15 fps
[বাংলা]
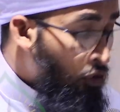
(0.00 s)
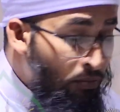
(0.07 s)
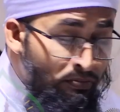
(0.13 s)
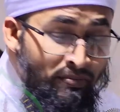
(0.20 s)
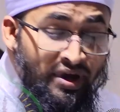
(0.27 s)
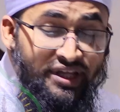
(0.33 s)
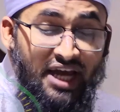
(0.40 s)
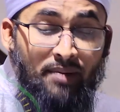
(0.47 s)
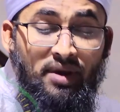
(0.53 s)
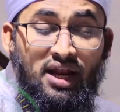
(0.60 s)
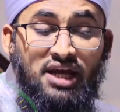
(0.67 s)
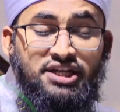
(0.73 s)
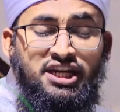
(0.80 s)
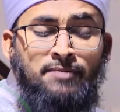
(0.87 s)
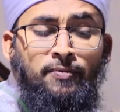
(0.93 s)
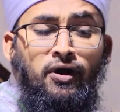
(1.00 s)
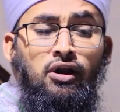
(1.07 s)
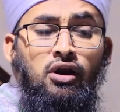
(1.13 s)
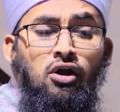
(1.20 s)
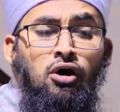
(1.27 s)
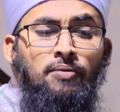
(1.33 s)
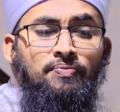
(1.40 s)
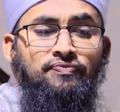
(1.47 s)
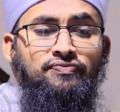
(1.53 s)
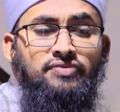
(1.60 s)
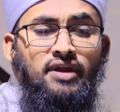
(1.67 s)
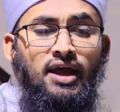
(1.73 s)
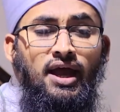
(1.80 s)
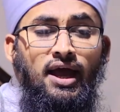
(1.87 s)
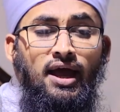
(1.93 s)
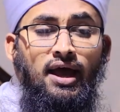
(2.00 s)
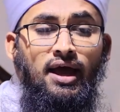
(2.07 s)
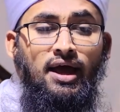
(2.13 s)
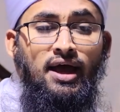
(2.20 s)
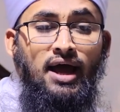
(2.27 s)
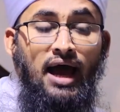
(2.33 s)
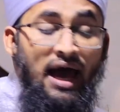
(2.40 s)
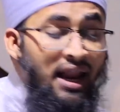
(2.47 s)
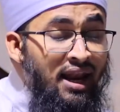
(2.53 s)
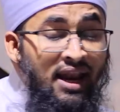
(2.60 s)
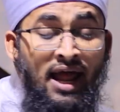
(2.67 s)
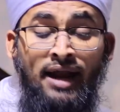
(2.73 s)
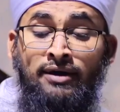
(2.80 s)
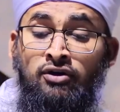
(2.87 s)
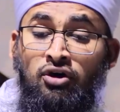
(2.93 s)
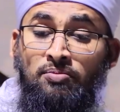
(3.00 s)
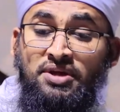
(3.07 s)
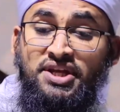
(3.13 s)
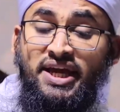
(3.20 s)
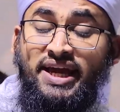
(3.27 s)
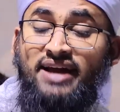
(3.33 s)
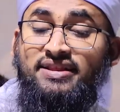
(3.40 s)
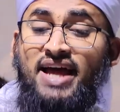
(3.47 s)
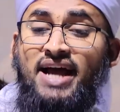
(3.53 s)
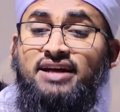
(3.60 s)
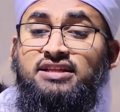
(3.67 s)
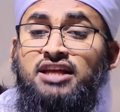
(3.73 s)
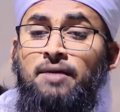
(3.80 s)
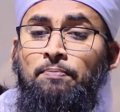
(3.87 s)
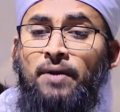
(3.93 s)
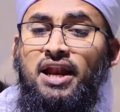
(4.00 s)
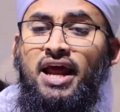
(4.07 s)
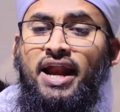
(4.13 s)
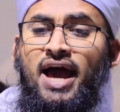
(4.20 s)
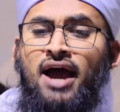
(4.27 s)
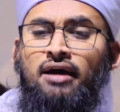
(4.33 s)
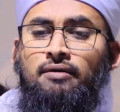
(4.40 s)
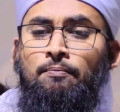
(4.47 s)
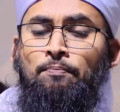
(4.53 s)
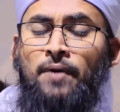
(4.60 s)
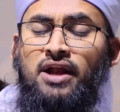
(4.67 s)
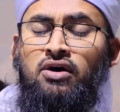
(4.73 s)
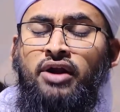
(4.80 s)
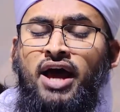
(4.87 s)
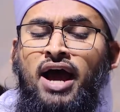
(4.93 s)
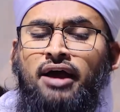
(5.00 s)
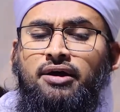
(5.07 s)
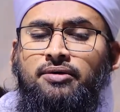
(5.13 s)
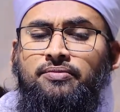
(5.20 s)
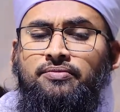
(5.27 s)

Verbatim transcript: উম্মে জামিল এসে বলল আল্লাহ নবীজিকে দেখতে পেলে না পেল না